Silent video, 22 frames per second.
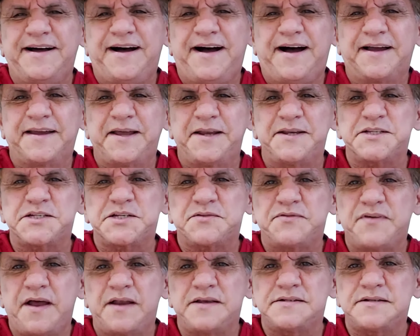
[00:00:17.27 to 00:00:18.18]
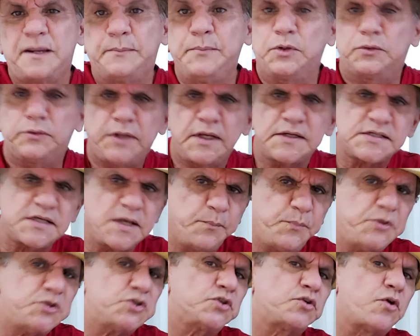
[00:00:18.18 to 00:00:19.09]
aqueles velhos amigos, tem
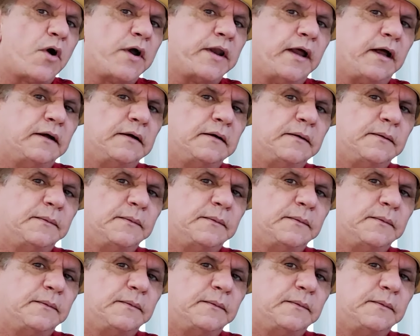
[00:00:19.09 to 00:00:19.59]
sempre história,